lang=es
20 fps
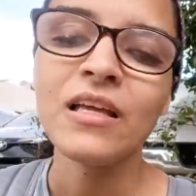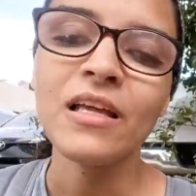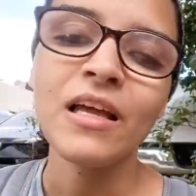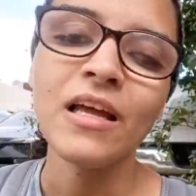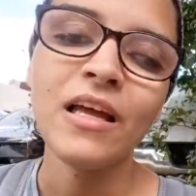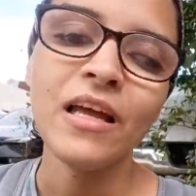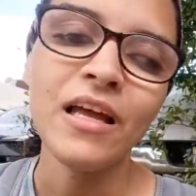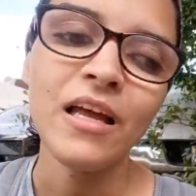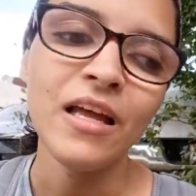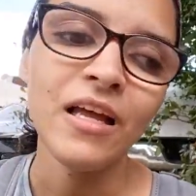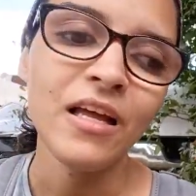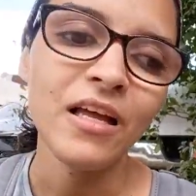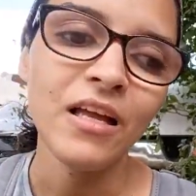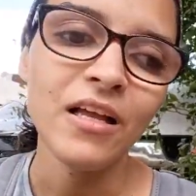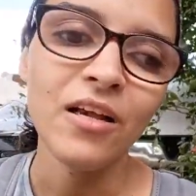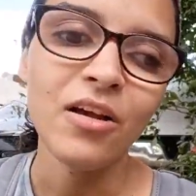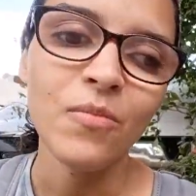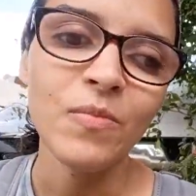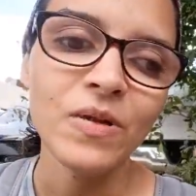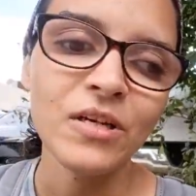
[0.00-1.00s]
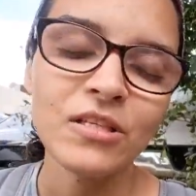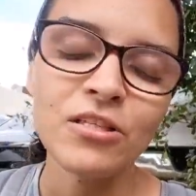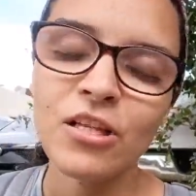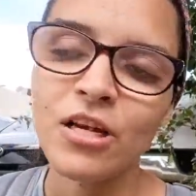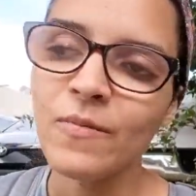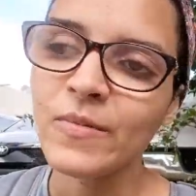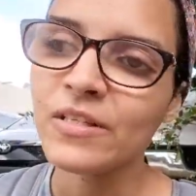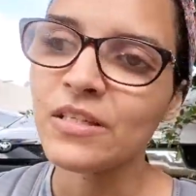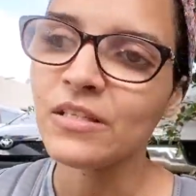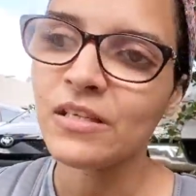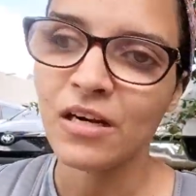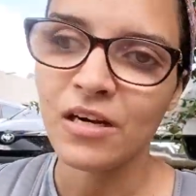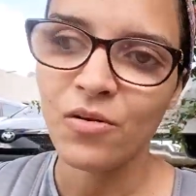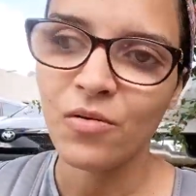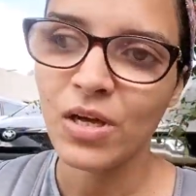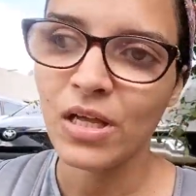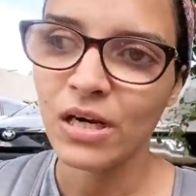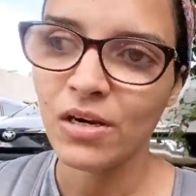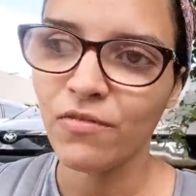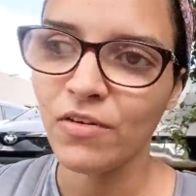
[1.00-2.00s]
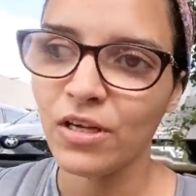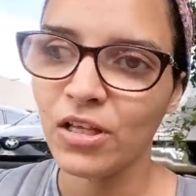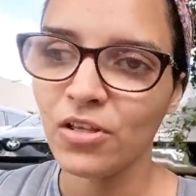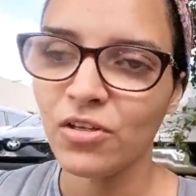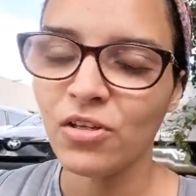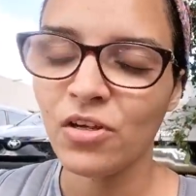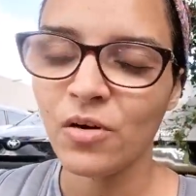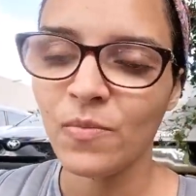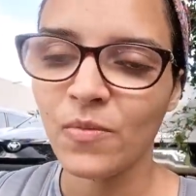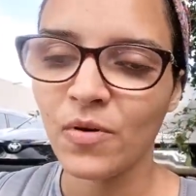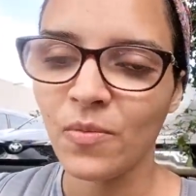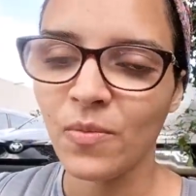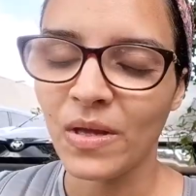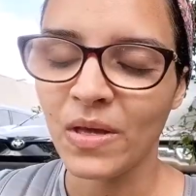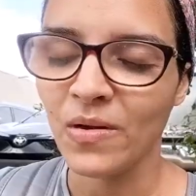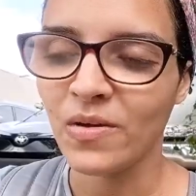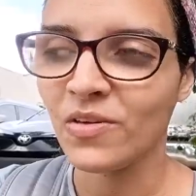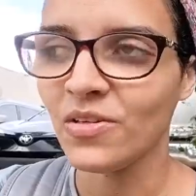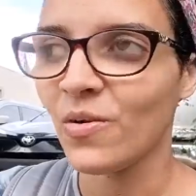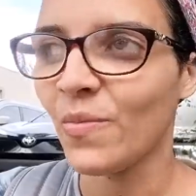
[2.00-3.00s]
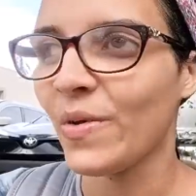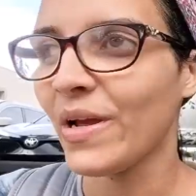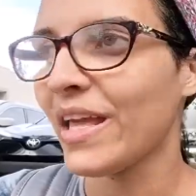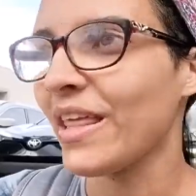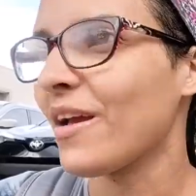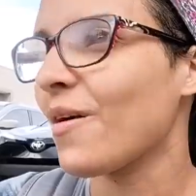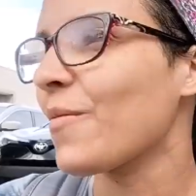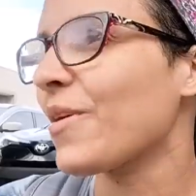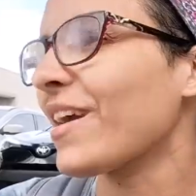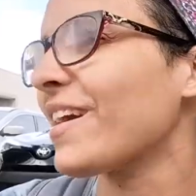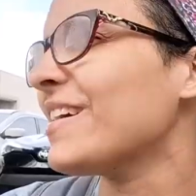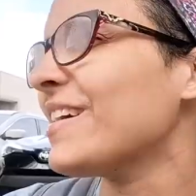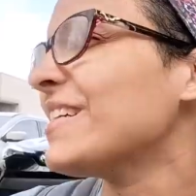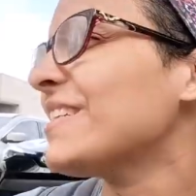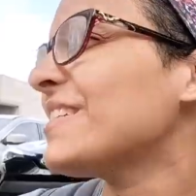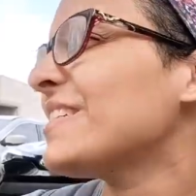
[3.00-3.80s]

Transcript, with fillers: que los viernes solamente se recoge el referido. Yo, yo me quedé como que,